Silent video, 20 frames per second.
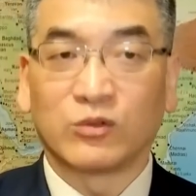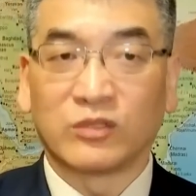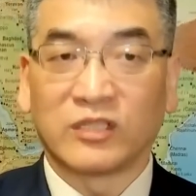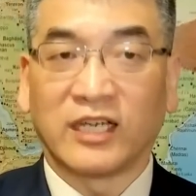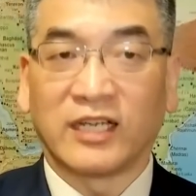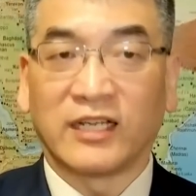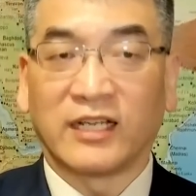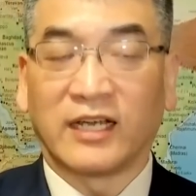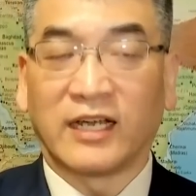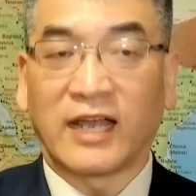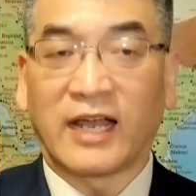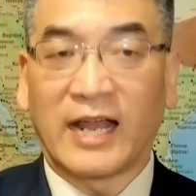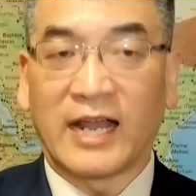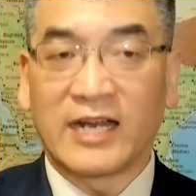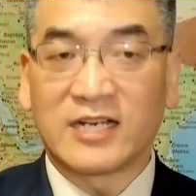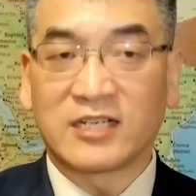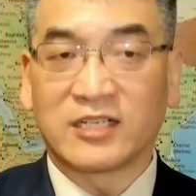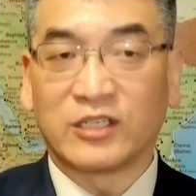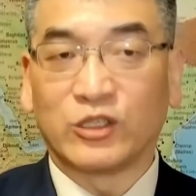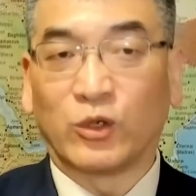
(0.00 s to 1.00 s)
间呢，还
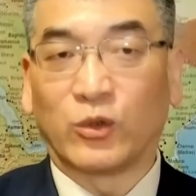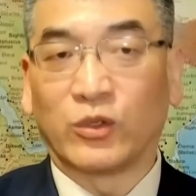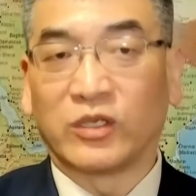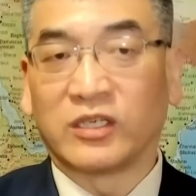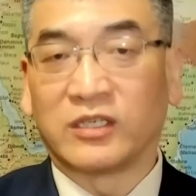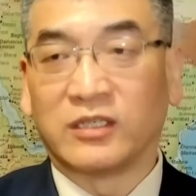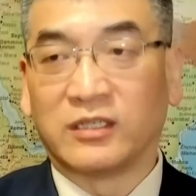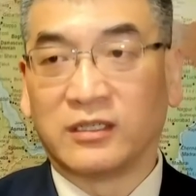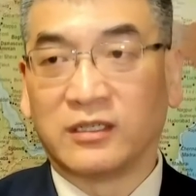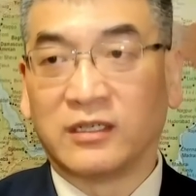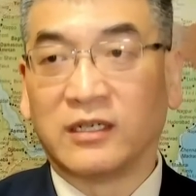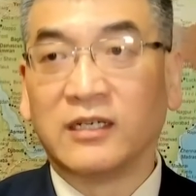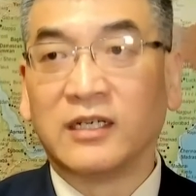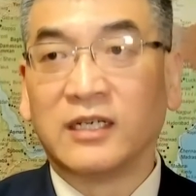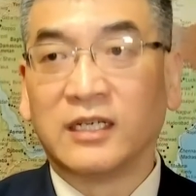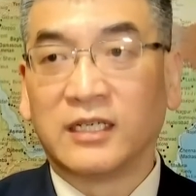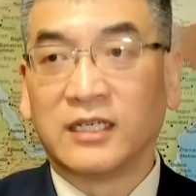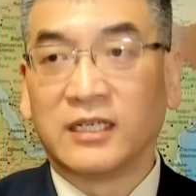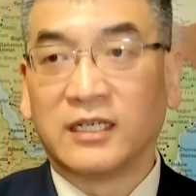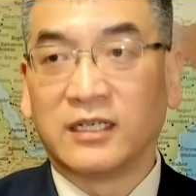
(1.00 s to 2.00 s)
是有一个
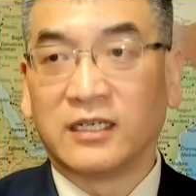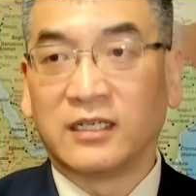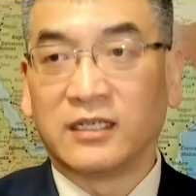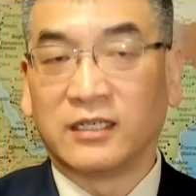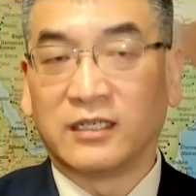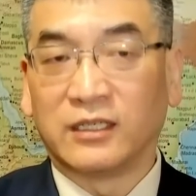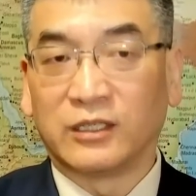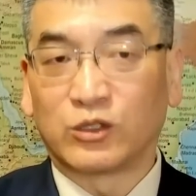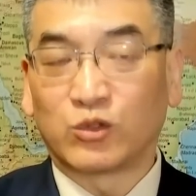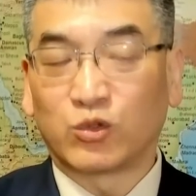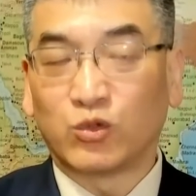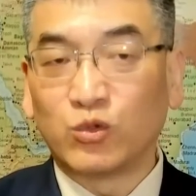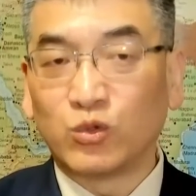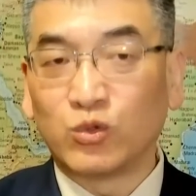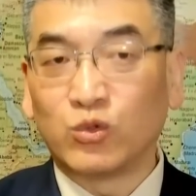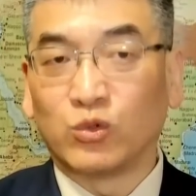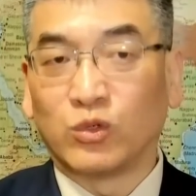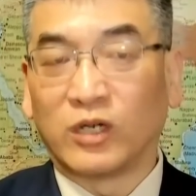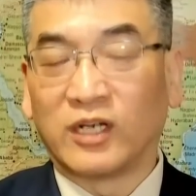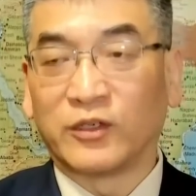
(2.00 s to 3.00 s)
呃出
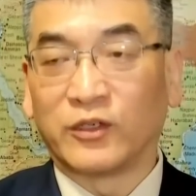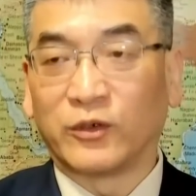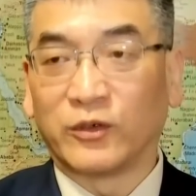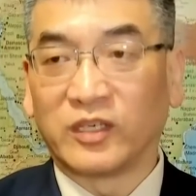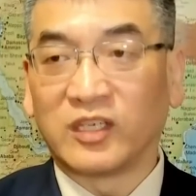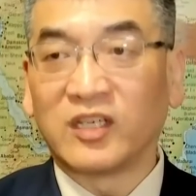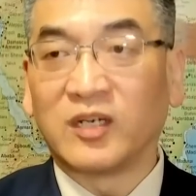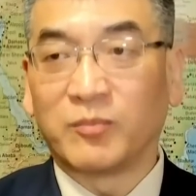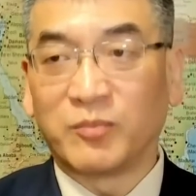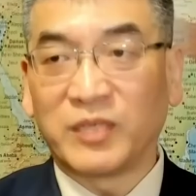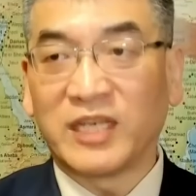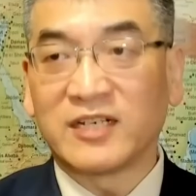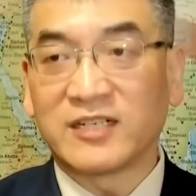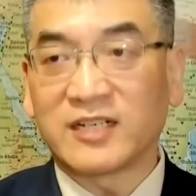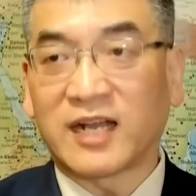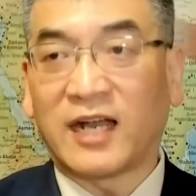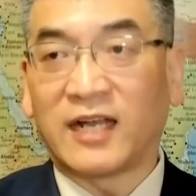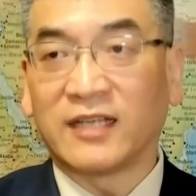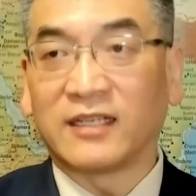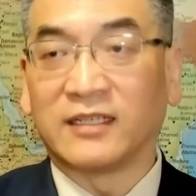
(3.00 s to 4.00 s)
入啊，有一个偏
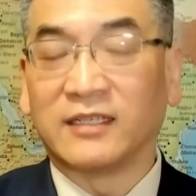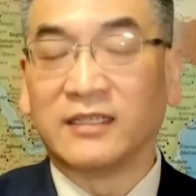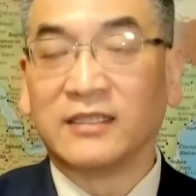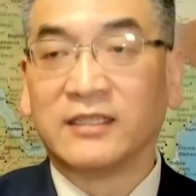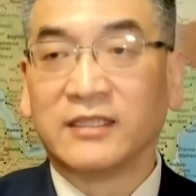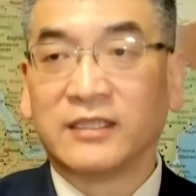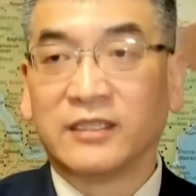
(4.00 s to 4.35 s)
差的，